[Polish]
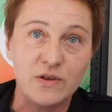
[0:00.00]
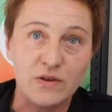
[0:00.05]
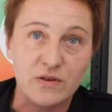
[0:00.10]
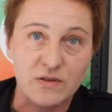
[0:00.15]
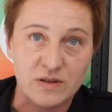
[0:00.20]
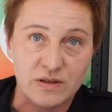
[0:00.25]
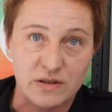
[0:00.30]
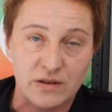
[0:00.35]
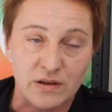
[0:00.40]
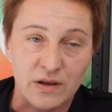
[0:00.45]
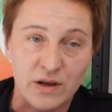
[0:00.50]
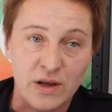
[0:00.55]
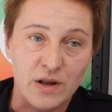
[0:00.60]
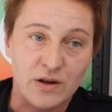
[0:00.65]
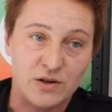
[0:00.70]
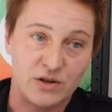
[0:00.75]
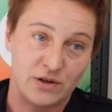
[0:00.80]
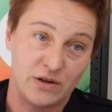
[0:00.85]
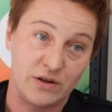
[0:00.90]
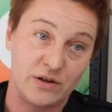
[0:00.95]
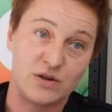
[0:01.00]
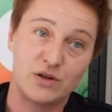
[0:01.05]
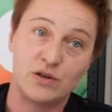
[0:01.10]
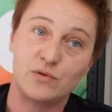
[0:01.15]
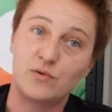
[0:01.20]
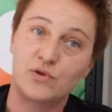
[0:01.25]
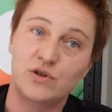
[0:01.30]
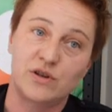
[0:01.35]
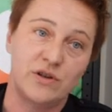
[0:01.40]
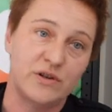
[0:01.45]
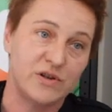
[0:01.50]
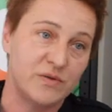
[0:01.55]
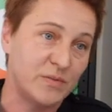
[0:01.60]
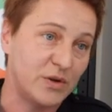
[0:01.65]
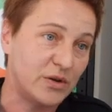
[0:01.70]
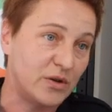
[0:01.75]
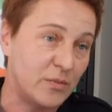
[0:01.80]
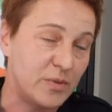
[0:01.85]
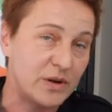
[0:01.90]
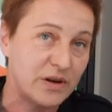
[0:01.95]
wnioski, czyli czy
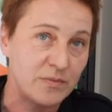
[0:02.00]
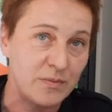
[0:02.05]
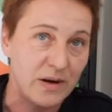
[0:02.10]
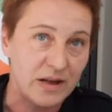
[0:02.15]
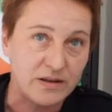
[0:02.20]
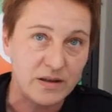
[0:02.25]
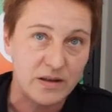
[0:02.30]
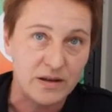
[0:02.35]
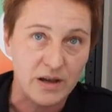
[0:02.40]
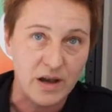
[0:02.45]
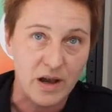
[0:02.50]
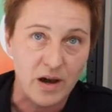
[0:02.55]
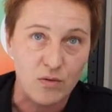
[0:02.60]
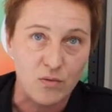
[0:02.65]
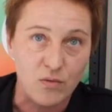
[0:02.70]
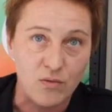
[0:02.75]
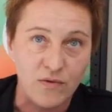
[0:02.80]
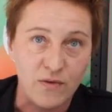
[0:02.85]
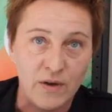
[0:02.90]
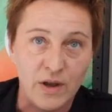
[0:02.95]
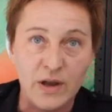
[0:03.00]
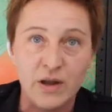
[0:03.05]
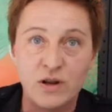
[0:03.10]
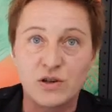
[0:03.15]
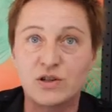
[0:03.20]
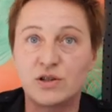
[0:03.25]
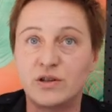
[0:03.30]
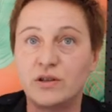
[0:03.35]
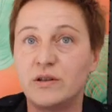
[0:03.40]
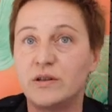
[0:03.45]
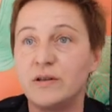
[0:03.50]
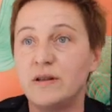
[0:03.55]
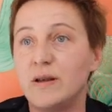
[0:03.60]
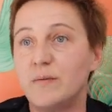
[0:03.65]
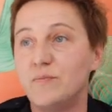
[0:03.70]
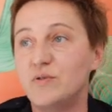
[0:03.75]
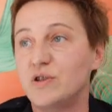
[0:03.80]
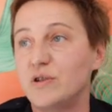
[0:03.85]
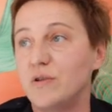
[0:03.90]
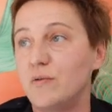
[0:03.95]
użyliśmy dobrych materiałów, czy
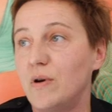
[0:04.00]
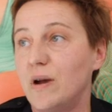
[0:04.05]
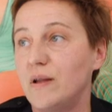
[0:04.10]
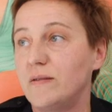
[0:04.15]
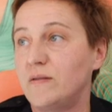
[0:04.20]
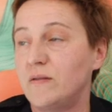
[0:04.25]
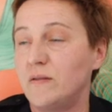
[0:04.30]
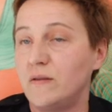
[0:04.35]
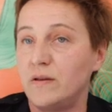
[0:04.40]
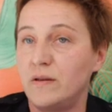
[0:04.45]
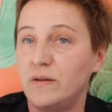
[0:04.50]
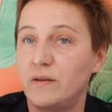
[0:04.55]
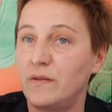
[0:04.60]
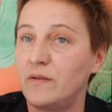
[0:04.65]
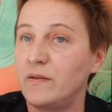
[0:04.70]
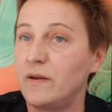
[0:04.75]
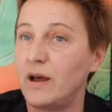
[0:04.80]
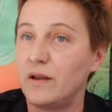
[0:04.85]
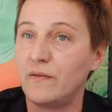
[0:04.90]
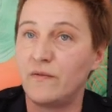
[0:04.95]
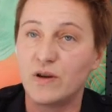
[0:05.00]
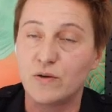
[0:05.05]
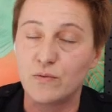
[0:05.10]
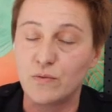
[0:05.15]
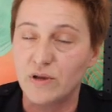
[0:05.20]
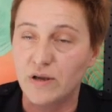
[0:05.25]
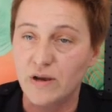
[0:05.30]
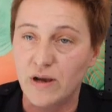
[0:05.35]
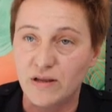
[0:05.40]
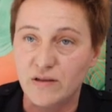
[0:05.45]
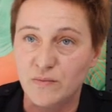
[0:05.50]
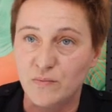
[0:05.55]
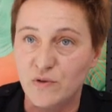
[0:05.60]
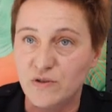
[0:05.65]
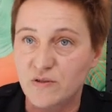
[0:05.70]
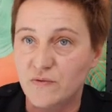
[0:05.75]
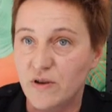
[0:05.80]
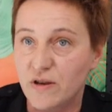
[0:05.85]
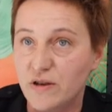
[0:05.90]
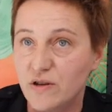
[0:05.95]
na przykład e, warunki
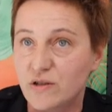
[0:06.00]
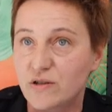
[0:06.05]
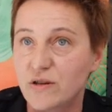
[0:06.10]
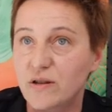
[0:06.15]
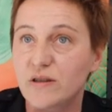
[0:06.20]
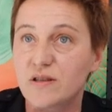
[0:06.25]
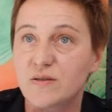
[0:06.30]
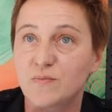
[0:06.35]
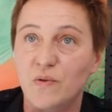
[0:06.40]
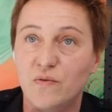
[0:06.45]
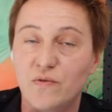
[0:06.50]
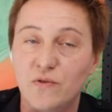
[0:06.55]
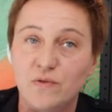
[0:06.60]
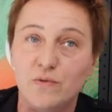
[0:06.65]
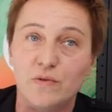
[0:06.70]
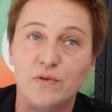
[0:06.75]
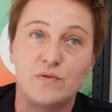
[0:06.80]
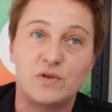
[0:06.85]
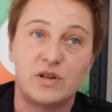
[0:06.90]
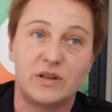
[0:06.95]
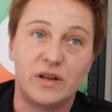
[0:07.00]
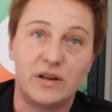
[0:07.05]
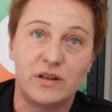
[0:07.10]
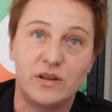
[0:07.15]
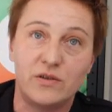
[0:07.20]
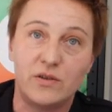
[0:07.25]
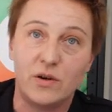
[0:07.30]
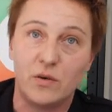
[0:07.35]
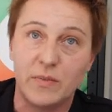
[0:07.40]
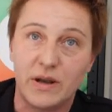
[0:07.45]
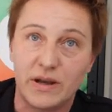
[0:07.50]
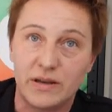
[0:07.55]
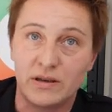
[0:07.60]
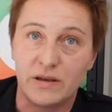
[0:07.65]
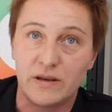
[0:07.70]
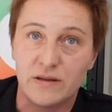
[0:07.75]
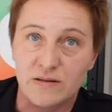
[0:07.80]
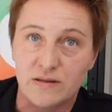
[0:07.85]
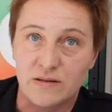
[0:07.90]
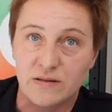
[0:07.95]
atmosferyczne nie spowodują, że taki domek
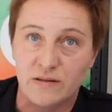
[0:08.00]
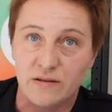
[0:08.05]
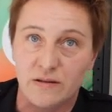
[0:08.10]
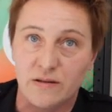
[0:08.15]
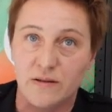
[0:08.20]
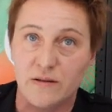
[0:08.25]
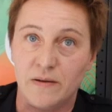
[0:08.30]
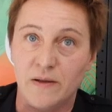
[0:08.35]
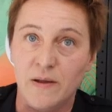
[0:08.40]
jest, e,